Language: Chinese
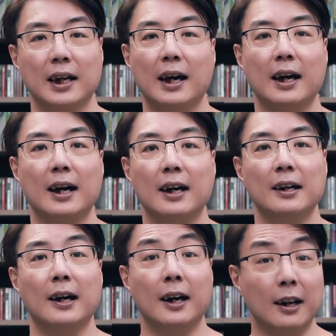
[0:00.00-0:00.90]
他
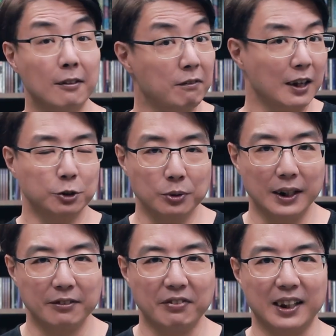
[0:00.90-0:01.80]
啊发出
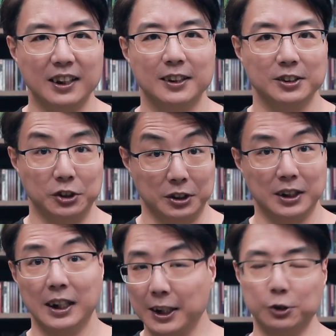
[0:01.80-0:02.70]
来的反应只
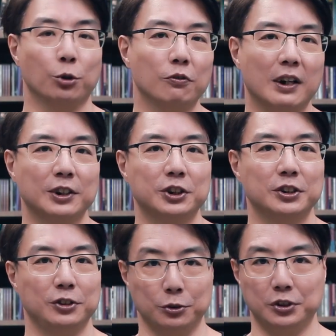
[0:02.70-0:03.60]
剩下一种方
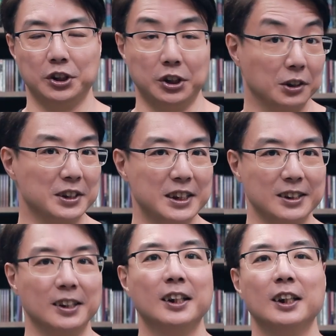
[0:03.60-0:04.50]
式，就是生气